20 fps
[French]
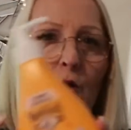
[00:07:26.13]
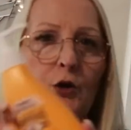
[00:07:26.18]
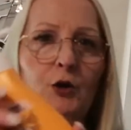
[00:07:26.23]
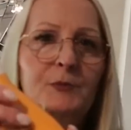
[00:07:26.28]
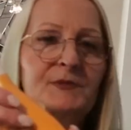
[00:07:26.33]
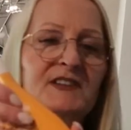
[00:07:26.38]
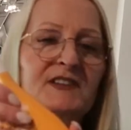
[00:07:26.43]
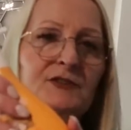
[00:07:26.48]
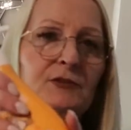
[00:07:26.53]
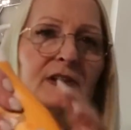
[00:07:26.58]

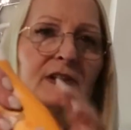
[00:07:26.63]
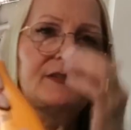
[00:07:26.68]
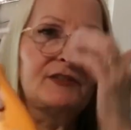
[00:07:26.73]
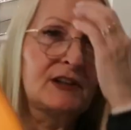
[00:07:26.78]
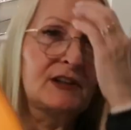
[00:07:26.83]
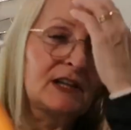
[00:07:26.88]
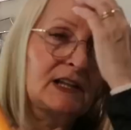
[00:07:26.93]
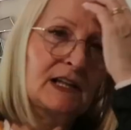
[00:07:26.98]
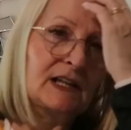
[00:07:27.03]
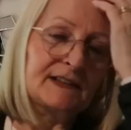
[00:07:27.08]
Le petit
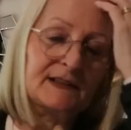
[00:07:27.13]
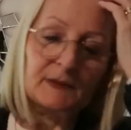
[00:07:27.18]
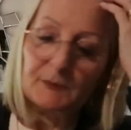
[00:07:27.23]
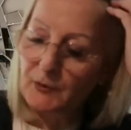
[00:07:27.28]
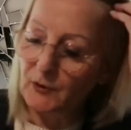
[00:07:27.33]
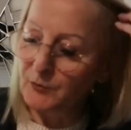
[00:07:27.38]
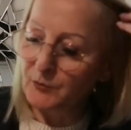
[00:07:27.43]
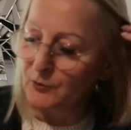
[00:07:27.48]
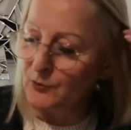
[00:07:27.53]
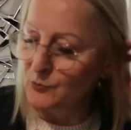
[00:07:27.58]
Olivier, il n'était
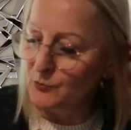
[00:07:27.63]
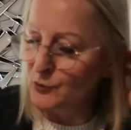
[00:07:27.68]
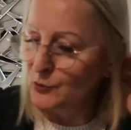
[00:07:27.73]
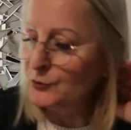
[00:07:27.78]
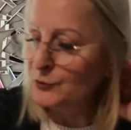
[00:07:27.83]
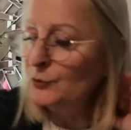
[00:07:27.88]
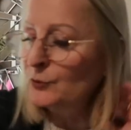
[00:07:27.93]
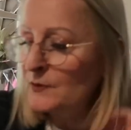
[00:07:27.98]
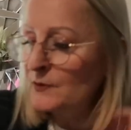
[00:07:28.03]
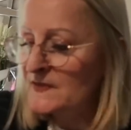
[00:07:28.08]
pas en
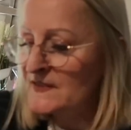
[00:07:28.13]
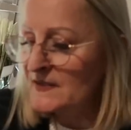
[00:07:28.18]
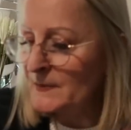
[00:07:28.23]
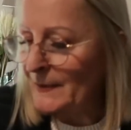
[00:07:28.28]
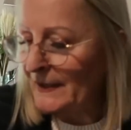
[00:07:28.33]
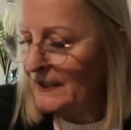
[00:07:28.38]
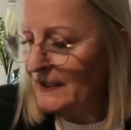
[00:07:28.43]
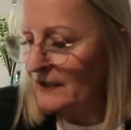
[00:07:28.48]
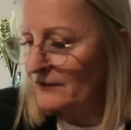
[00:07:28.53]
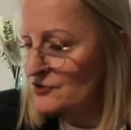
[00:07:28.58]
promo, donc c'est
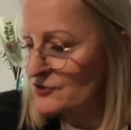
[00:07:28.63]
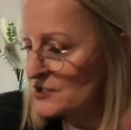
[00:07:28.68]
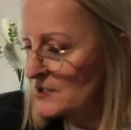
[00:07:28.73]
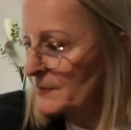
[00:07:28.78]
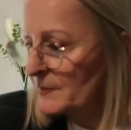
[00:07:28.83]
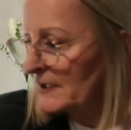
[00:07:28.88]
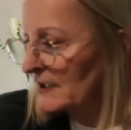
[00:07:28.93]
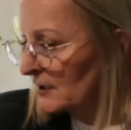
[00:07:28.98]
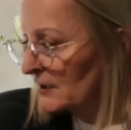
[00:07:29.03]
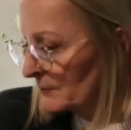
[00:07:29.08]
pas grave, je
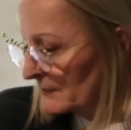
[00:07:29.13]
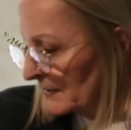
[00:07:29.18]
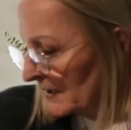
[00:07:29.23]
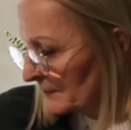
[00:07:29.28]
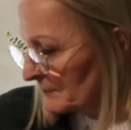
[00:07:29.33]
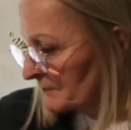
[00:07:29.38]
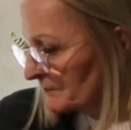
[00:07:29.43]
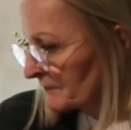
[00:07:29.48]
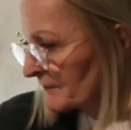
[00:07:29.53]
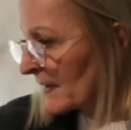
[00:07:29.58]
l'ai pris quand
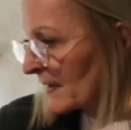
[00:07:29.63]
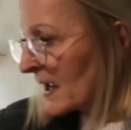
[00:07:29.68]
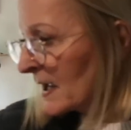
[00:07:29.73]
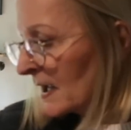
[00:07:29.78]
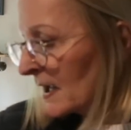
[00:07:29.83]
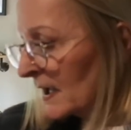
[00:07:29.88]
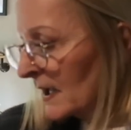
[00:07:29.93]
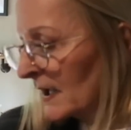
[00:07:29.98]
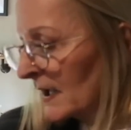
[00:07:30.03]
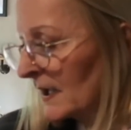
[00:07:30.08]
même.
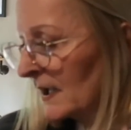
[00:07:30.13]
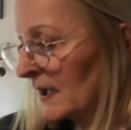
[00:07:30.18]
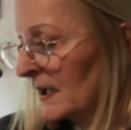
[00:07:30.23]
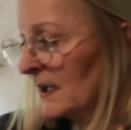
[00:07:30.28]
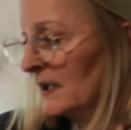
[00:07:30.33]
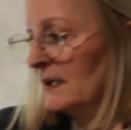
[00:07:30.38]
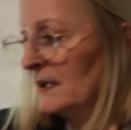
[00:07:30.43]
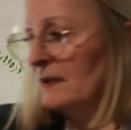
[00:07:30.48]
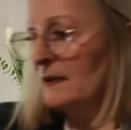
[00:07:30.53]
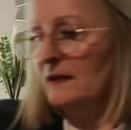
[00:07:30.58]

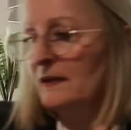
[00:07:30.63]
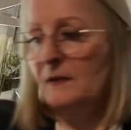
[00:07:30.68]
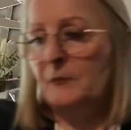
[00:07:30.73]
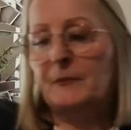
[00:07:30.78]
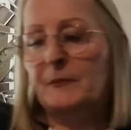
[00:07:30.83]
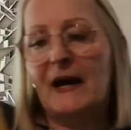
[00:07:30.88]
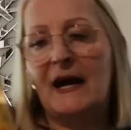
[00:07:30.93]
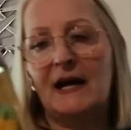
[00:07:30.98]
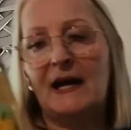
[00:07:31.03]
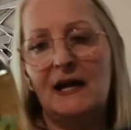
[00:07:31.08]
Et
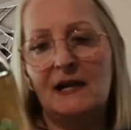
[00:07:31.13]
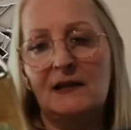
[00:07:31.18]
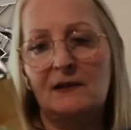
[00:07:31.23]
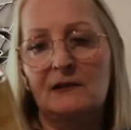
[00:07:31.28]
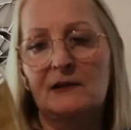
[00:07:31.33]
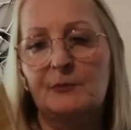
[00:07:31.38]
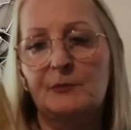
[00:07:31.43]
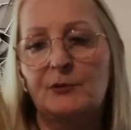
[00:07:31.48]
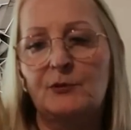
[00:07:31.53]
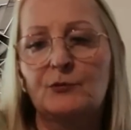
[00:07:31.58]
pareil,
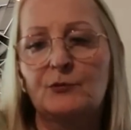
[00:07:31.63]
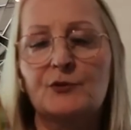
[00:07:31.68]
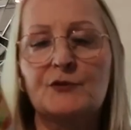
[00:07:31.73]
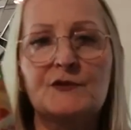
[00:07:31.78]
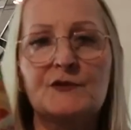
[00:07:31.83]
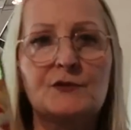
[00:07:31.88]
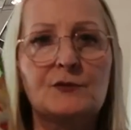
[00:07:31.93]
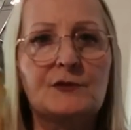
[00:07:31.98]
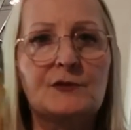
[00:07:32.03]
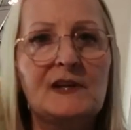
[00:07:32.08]
dans les
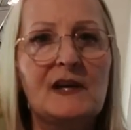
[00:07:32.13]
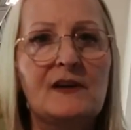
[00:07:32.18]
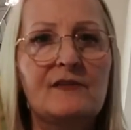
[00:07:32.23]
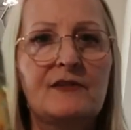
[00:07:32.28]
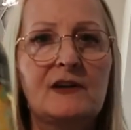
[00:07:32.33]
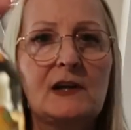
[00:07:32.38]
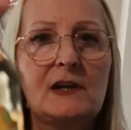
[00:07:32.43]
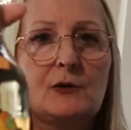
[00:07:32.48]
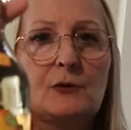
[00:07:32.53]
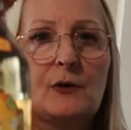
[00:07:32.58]
promotions, il y
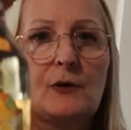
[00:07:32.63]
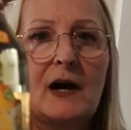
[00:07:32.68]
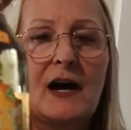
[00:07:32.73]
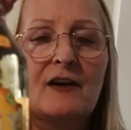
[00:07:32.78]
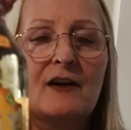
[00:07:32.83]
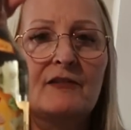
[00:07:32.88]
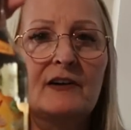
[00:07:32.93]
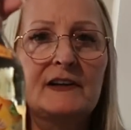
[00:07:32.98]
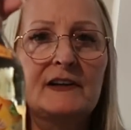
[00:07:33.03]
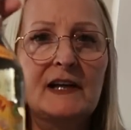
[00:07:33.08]
avait le
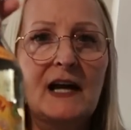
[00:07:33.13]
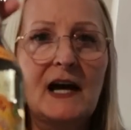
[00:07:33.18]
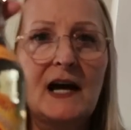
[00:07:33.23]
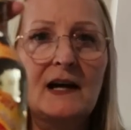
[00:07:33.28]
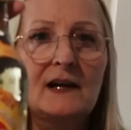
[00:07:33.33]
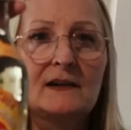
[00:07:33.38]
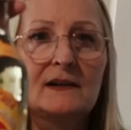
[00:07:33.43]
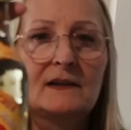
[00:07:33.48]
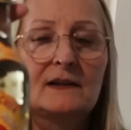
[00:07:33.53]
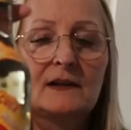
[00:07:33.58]

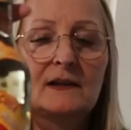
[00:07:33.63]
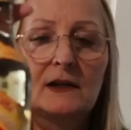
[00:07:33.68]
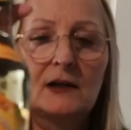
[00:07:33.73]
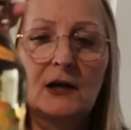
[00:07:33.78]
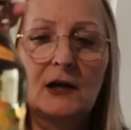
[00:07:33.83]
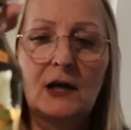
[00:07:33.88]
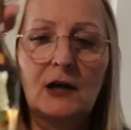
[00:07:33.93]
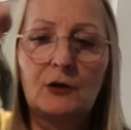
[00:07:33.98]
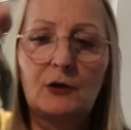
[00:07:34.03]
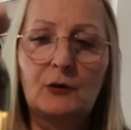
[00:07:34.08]
Havana,
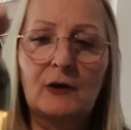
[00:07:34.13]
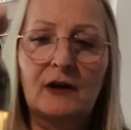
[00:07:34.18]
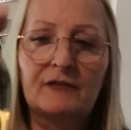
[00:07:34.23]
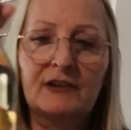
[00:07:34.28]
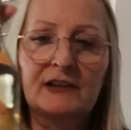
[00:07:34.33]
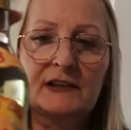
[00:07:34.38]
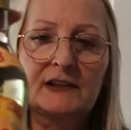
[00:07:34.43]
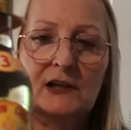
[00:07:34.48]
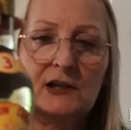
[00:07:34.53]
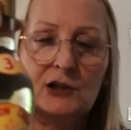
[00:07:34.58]
le
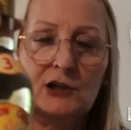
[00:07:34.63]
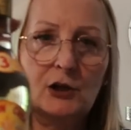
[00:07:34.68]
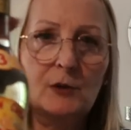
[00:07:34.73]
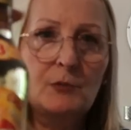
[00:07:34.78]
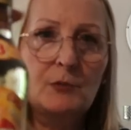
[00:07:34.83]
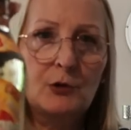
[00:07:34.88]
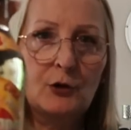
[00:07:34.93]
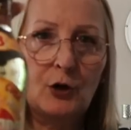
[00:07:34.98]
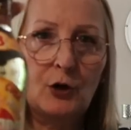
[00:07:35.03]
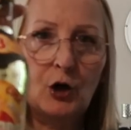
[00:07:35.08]
Havana
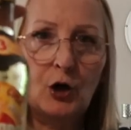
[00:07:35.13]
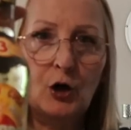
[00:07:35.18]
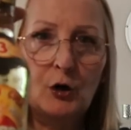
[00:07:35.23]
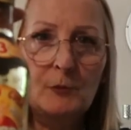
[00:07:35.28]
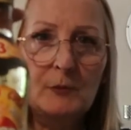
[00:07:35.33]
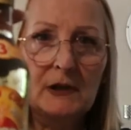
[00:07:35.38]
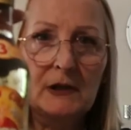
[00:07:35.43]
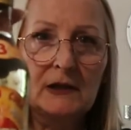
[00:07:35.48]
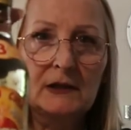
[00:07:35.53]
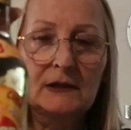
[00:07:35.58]
Club, le
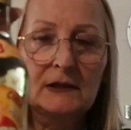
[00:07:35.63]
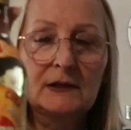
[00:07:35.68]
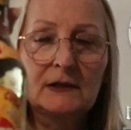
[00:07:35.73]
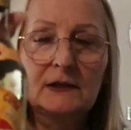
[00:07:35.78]
Rome.